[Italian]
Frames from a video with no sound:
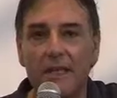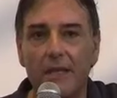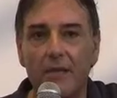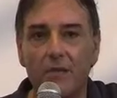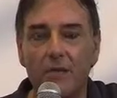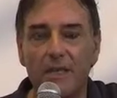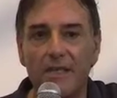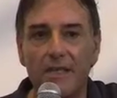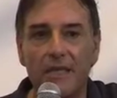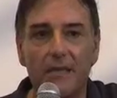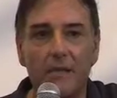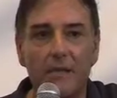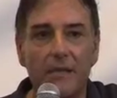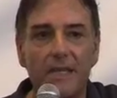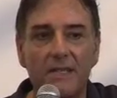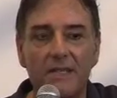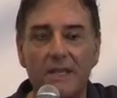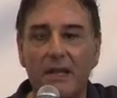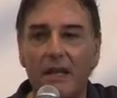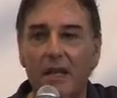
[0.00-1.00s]
è che non è stata
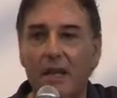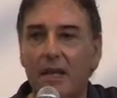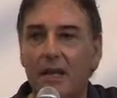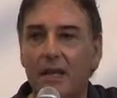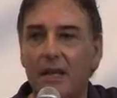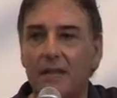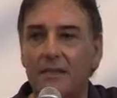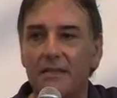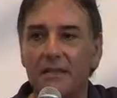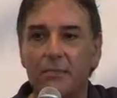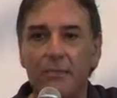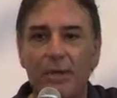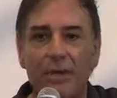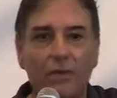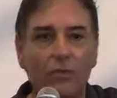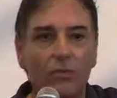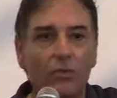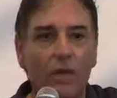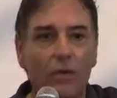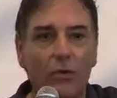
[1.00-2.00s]
presa la, la
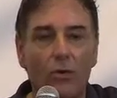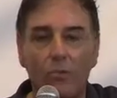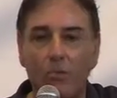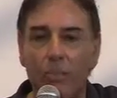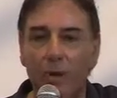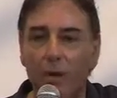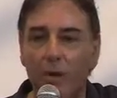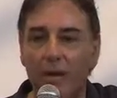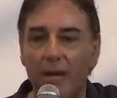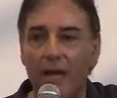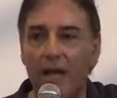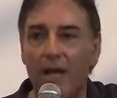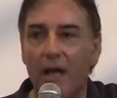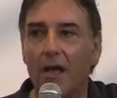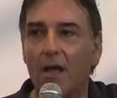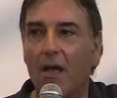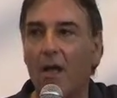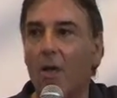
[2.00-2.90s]
temperatura corporea,